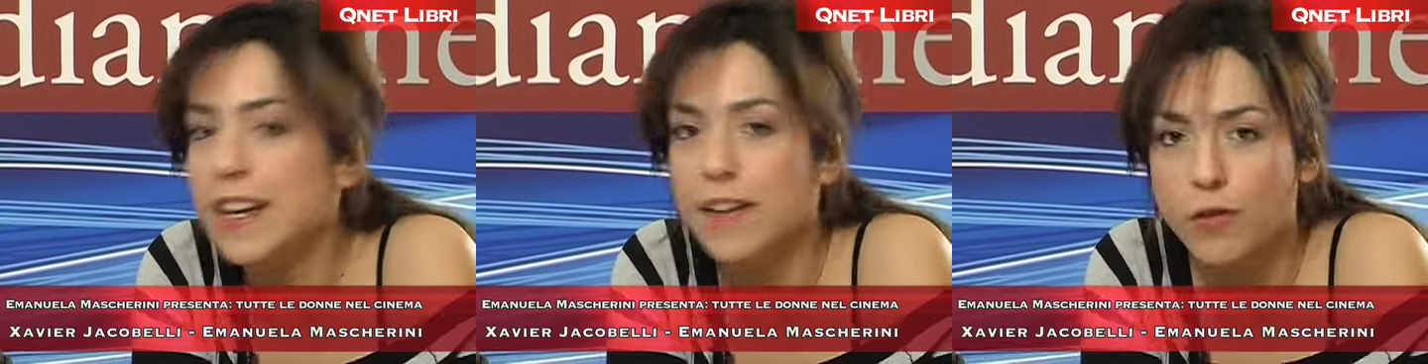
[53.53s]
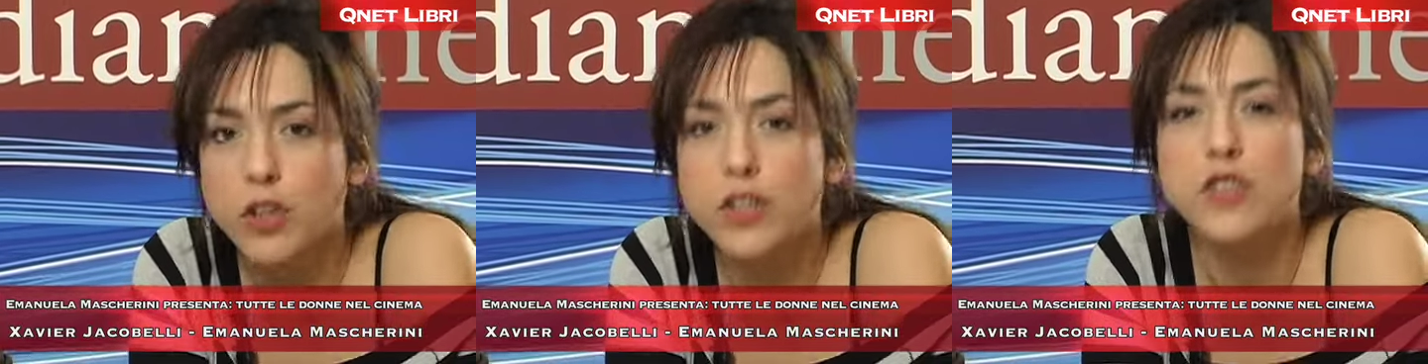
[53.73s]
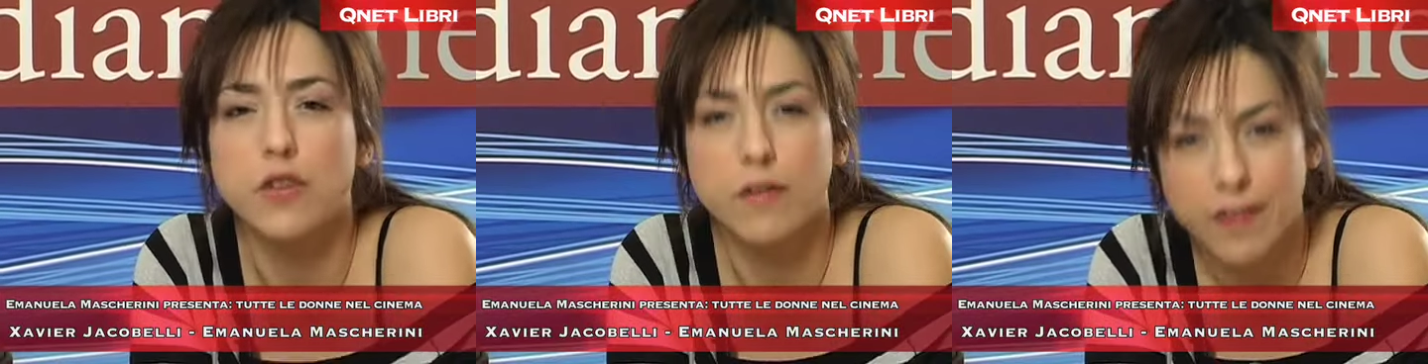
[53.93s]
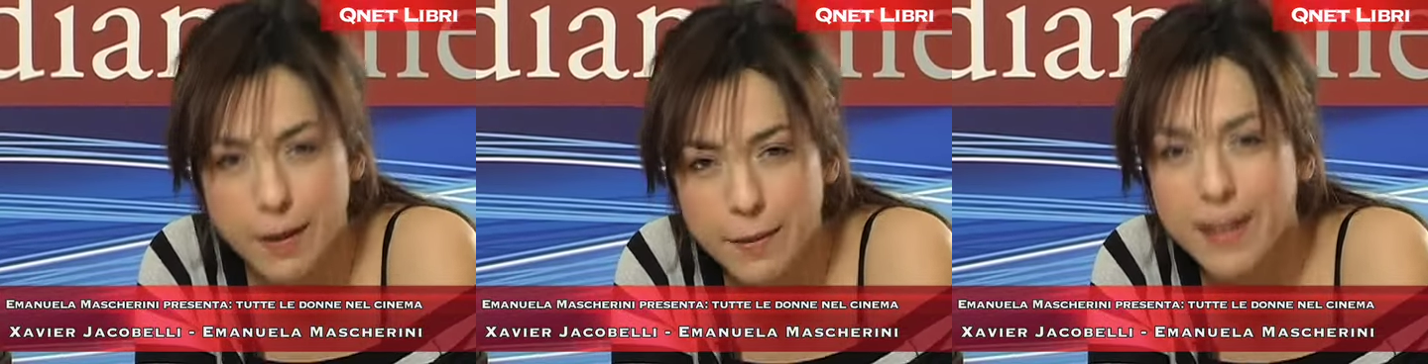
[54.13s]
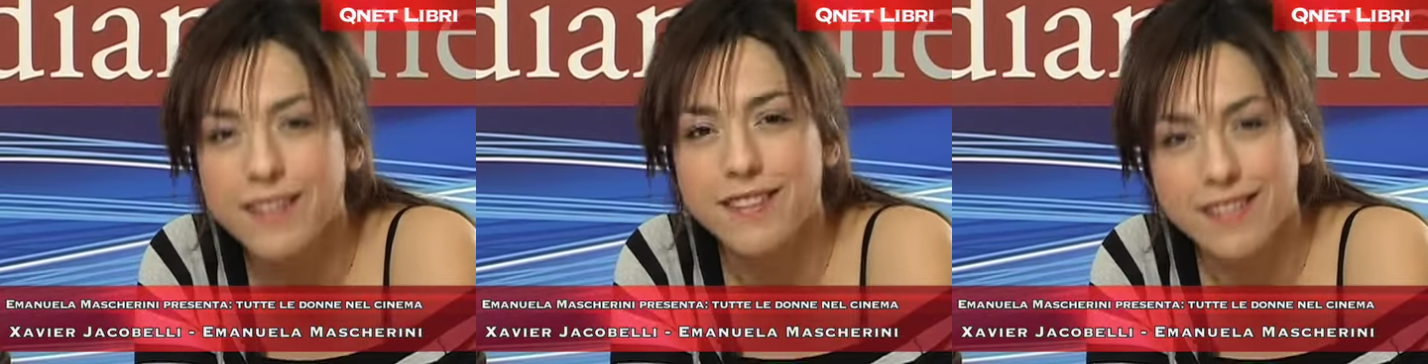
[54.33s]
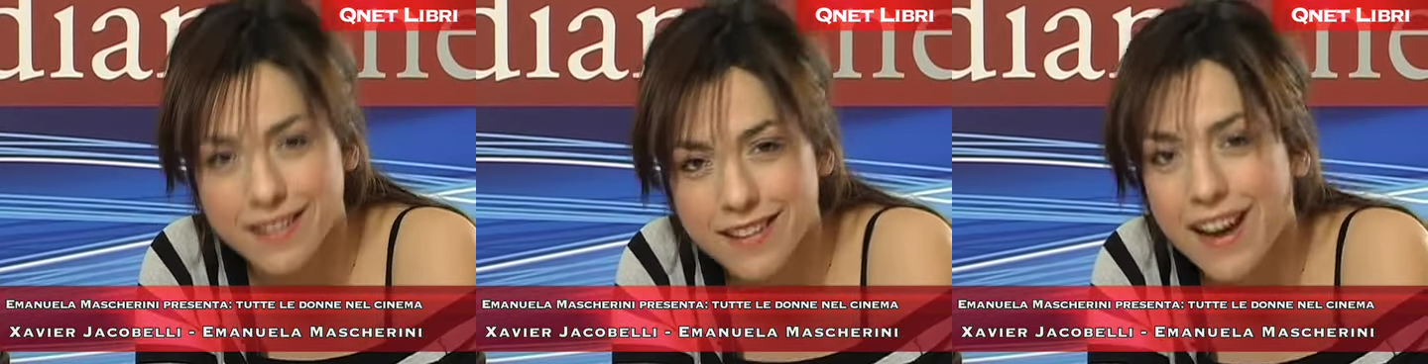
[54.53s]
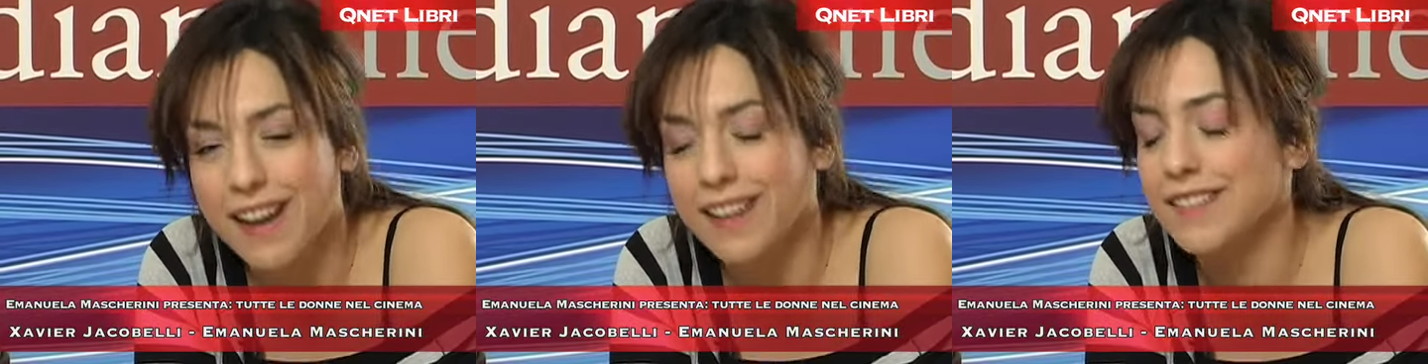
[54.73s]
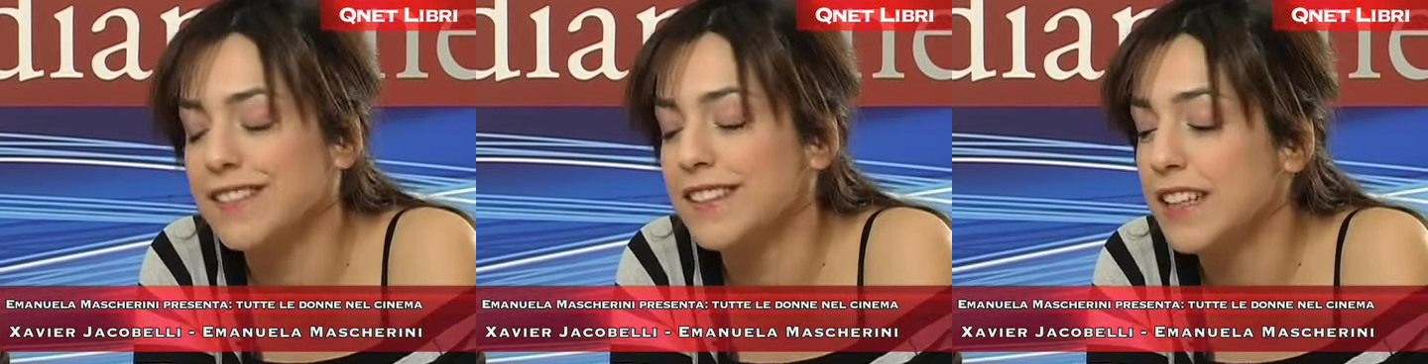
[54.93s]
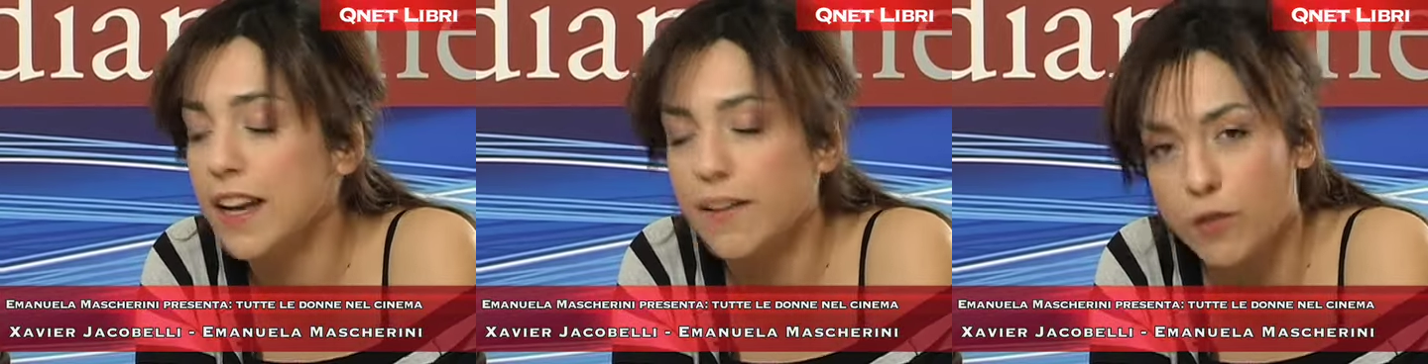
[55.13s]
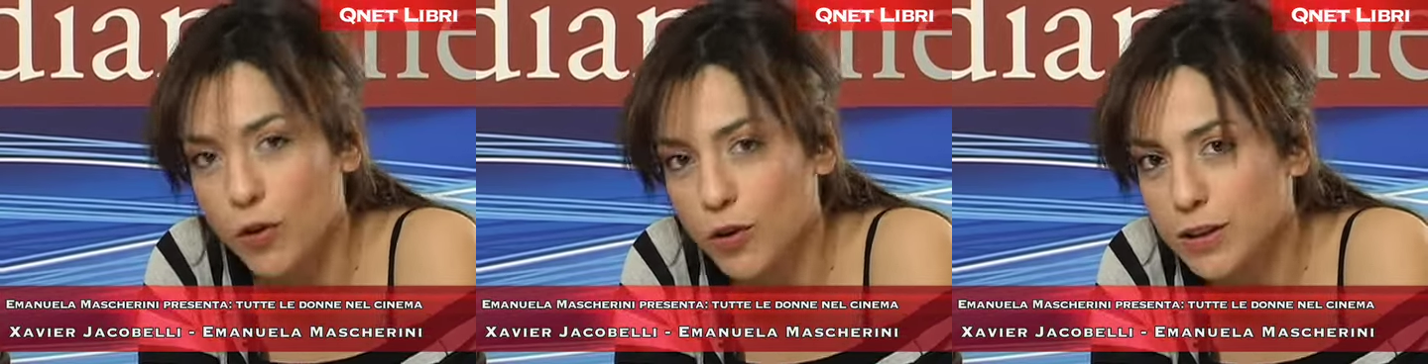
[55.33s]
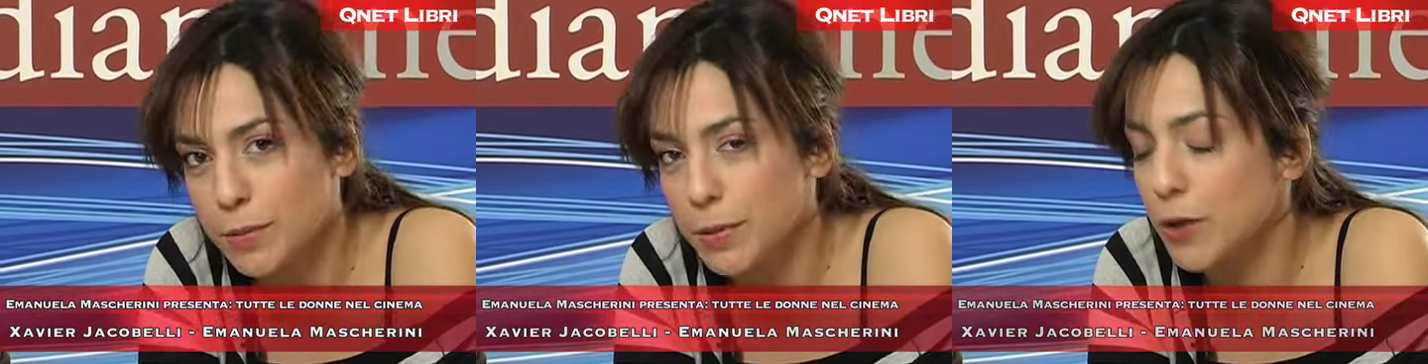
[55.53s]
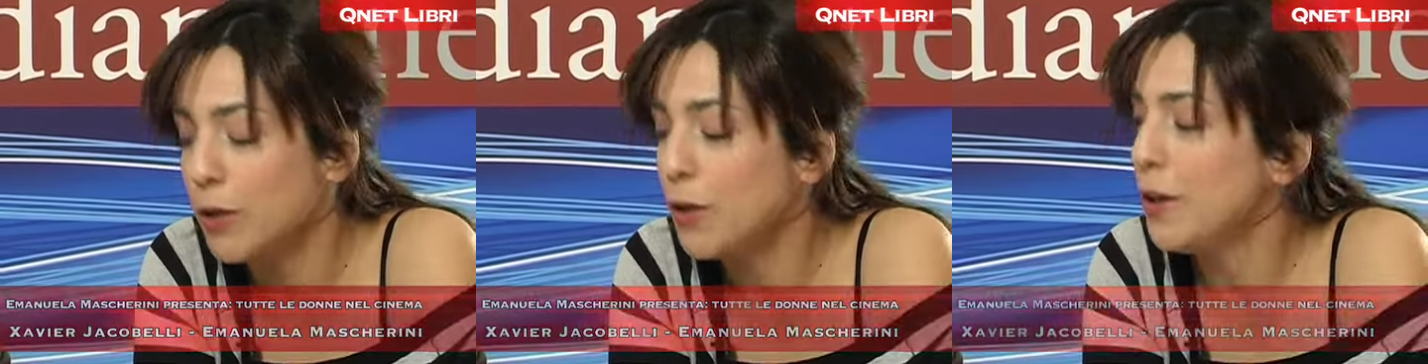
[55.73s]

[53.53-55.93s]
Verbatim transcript: che a volte sono veramente tanti, a volte però,